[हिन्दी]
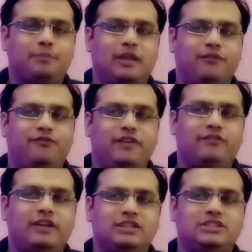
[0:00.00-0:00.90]
आपके
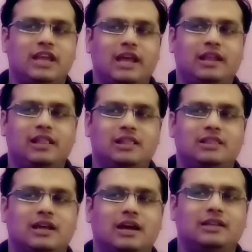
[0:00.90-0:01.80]
फेवरेट
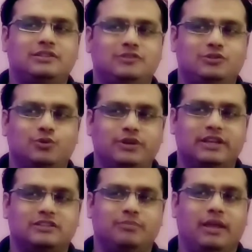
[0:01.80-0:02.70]
चैनल द
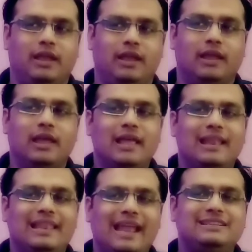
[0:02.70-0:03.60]
स्टूडियस में
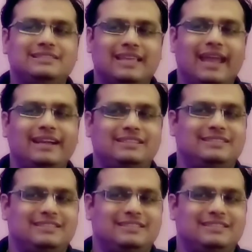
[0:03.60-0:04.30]
लेट्स गेट